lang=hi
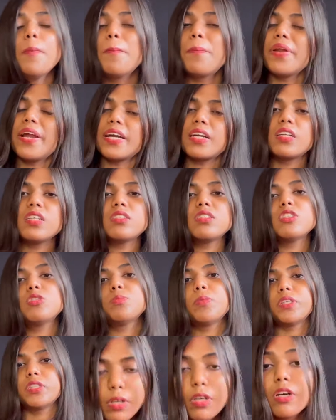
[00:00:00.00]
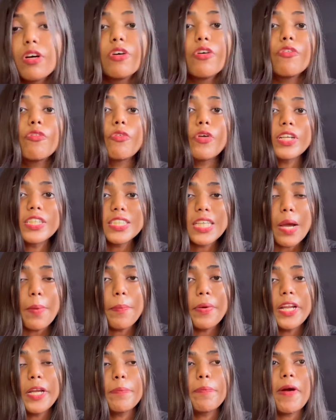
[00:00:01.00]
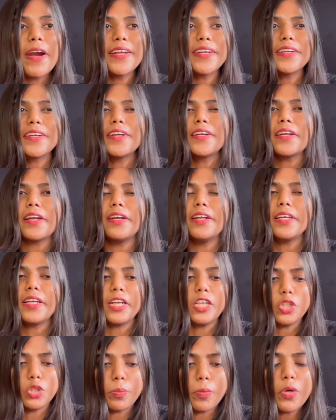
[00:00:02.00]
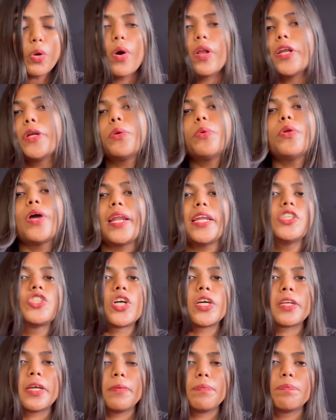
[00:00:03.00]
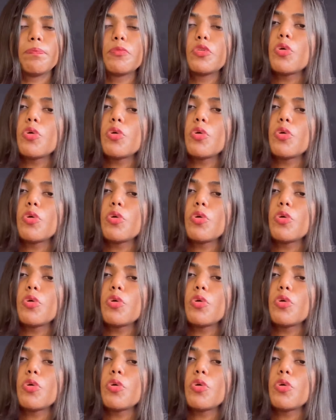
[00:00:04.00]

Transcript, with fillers: प्रैक्टिस इज मस्ट फॉर एग्जाम्पल एक पार्टी अटेंड करने के लिए तुम्हें ग्वालियर टू डेली जाना है